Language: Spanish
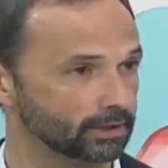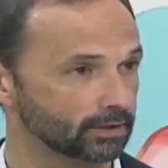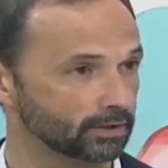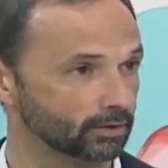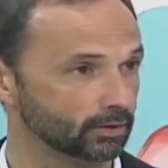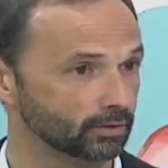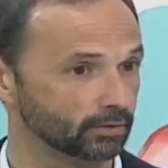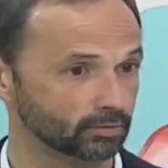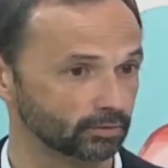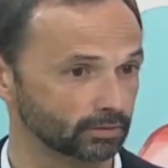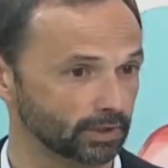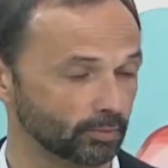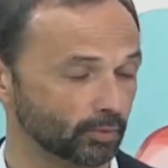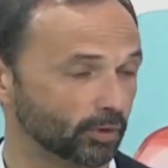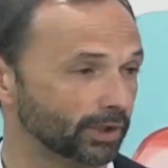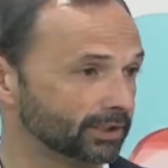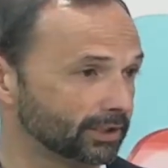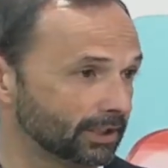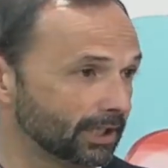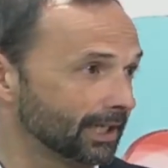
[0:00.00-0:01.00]
y son una
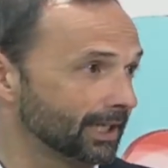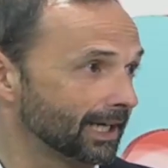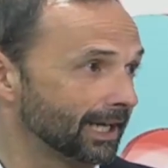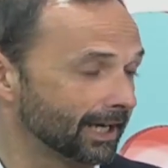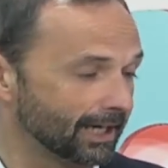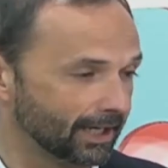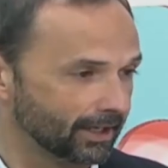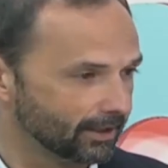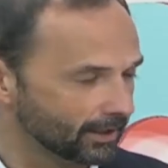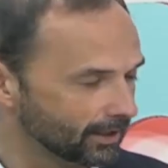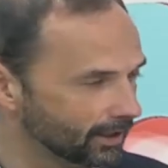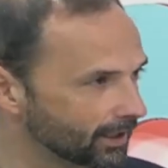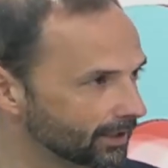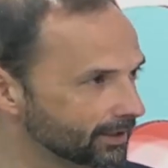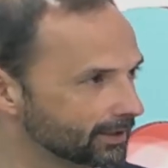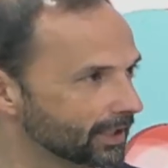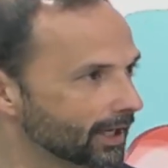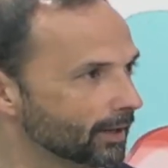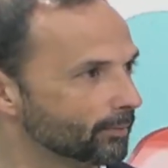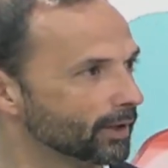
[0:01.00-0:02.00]
muestra clara esta